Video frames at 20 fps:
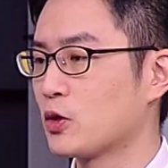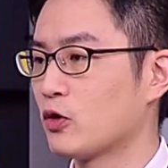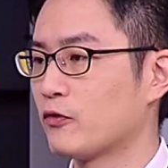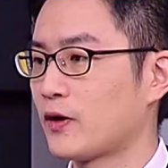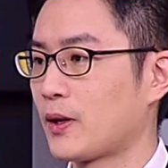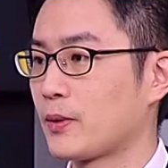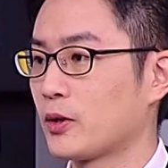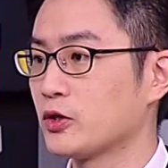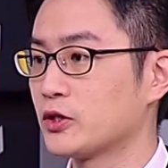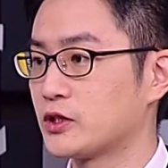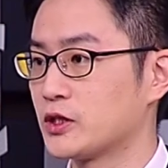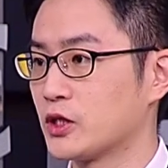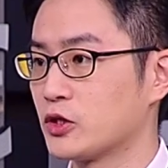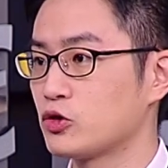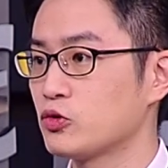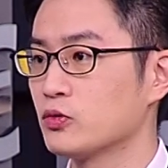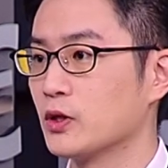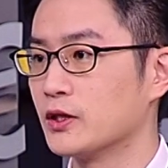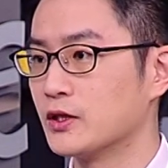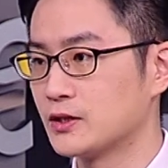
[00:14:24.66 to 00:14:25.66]
果发表会结
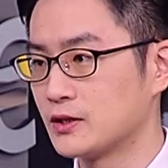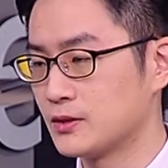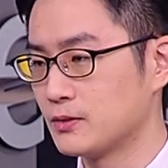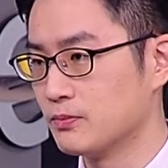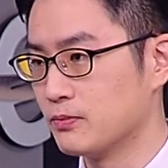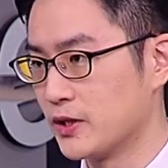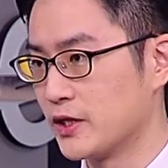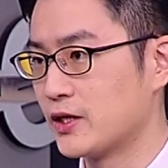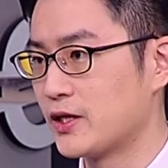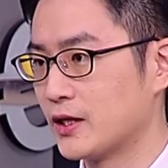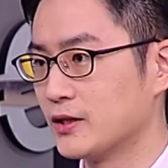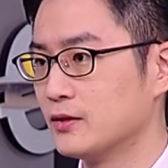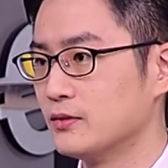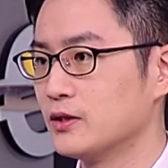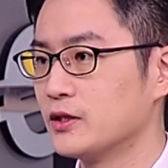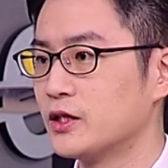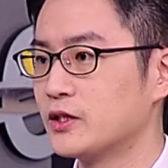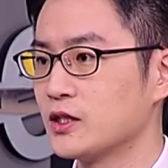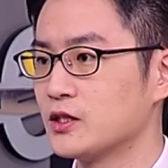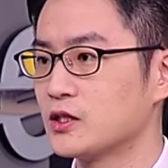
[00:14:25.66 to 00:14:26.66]
束了。 明天
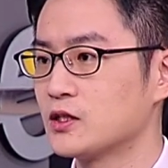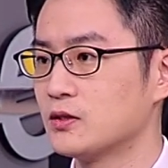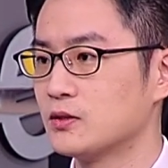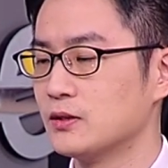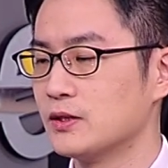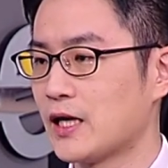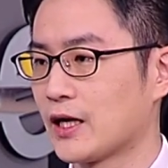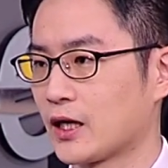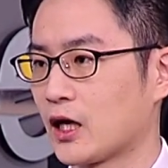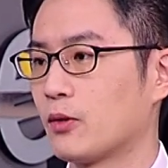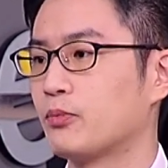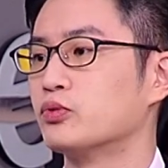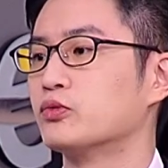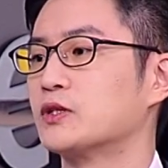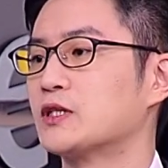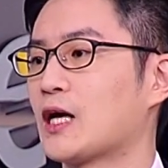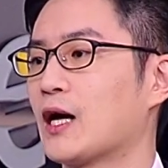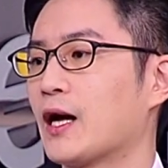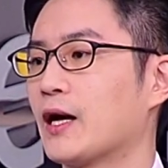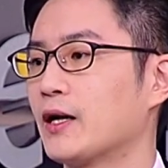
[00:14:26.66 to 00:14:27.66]
一定是量要补
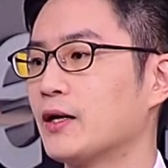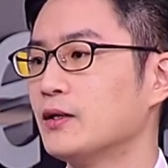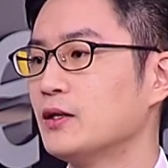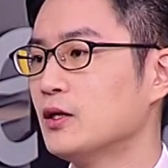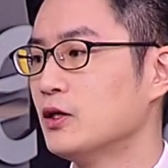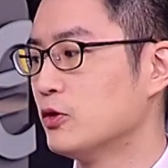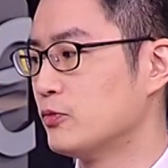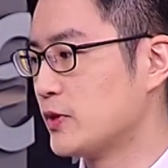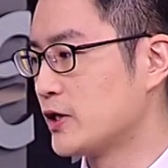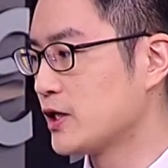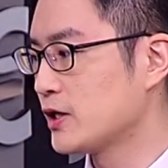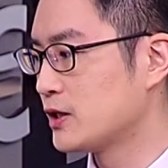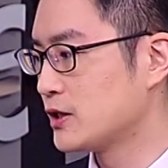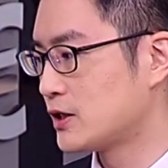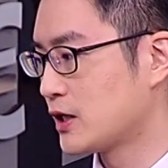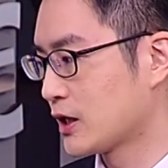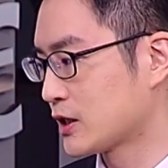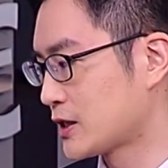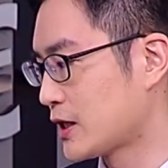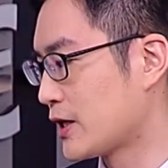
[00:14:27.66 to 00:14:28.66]
上来，明天一
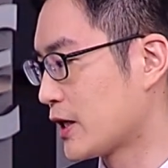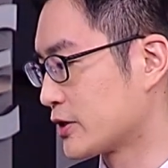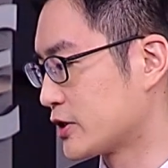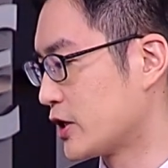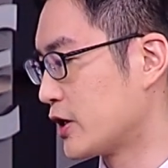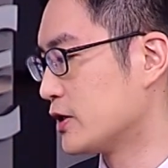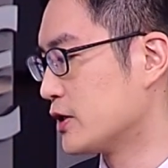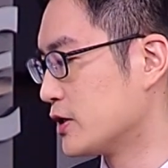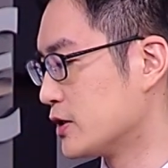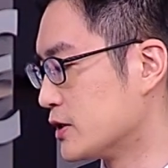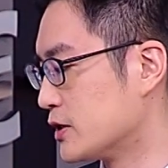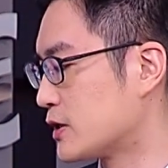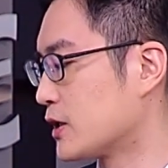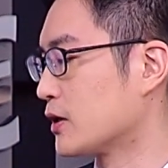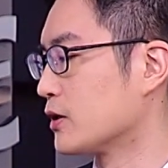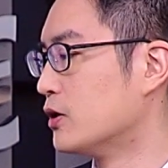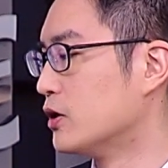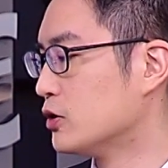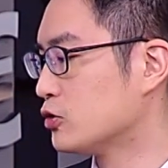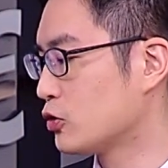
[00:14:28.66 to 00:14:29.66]
定要在2000亿以上，
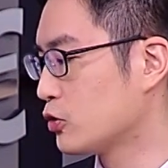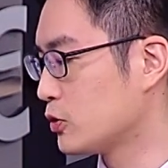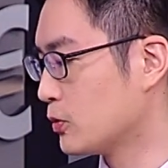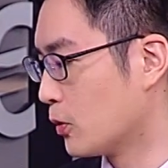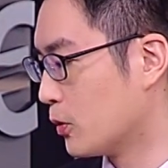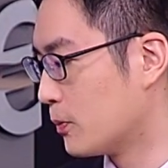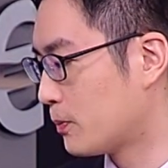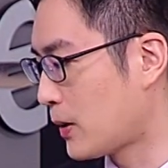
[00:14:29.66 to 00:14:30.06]
所以我们